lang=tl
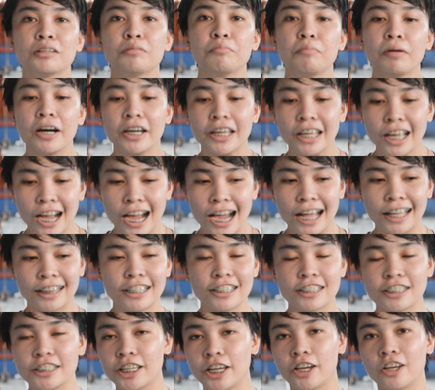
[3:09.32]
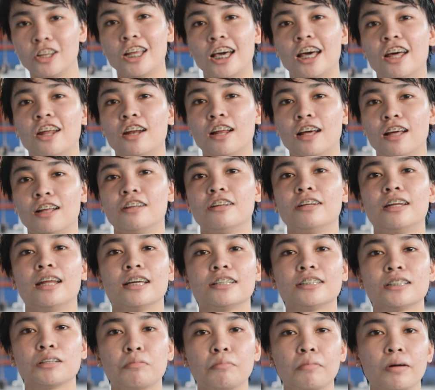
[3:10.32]
Sa mga young athletes ngayon, lalo na
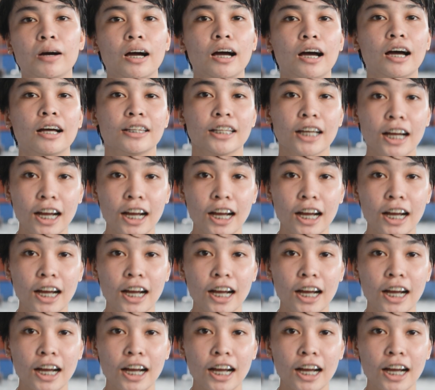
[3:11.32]
nasa mga